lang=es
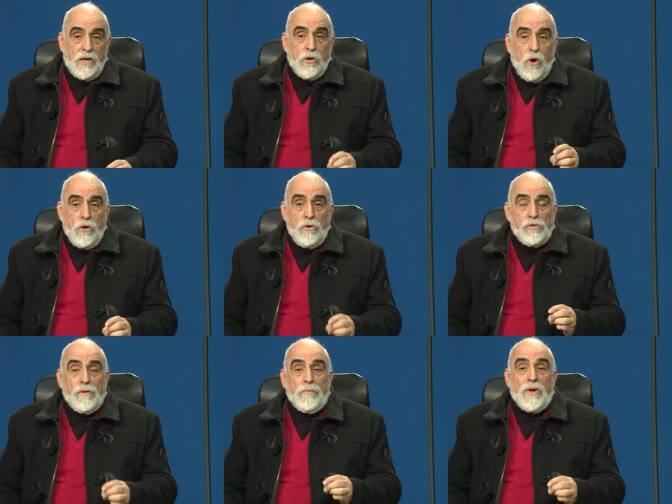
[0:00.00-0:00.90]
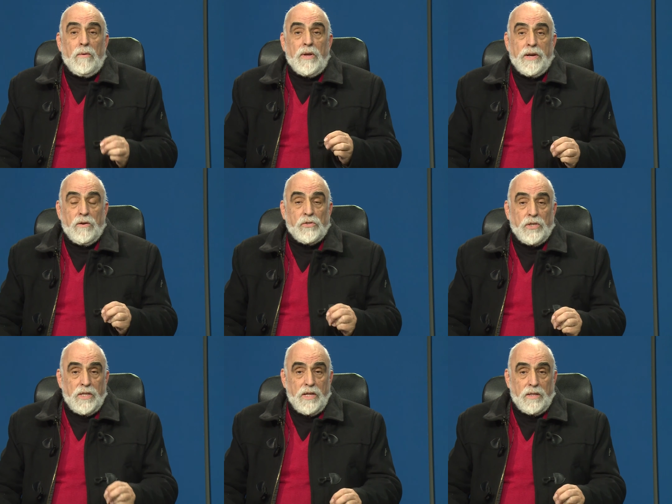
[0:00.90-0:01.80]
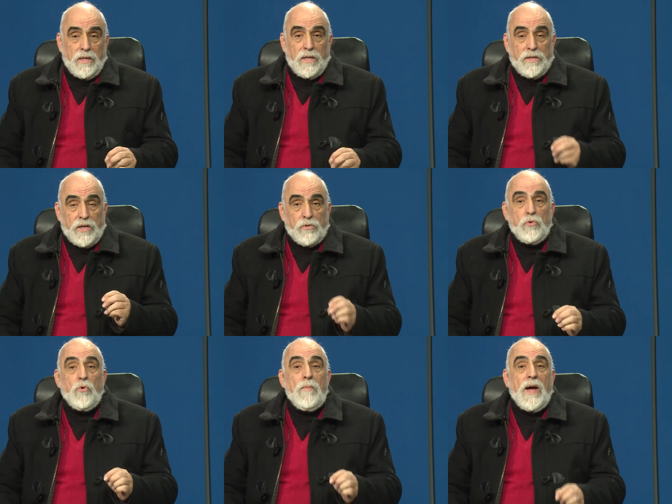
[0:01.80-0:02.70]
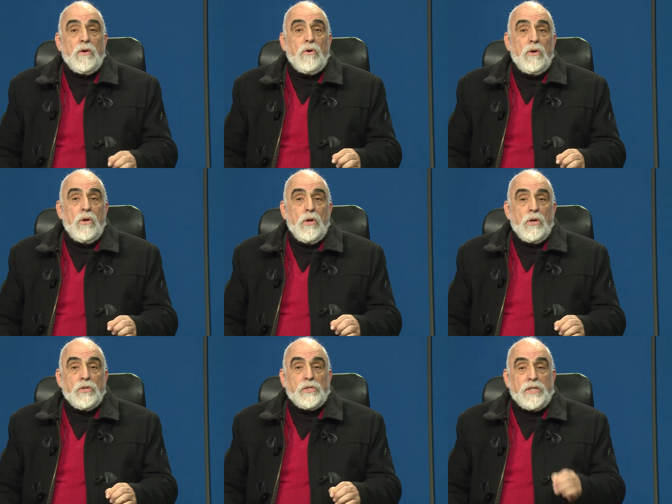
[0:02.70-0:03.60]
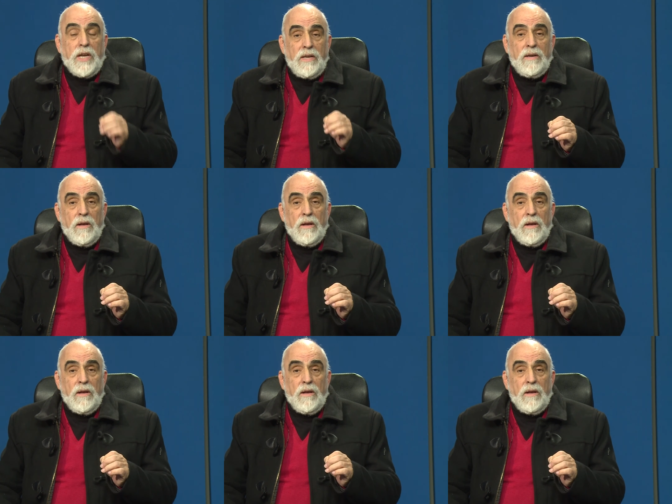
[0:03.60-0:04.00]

que hoy no se puede hablar en Occidente de desarrollo humano sin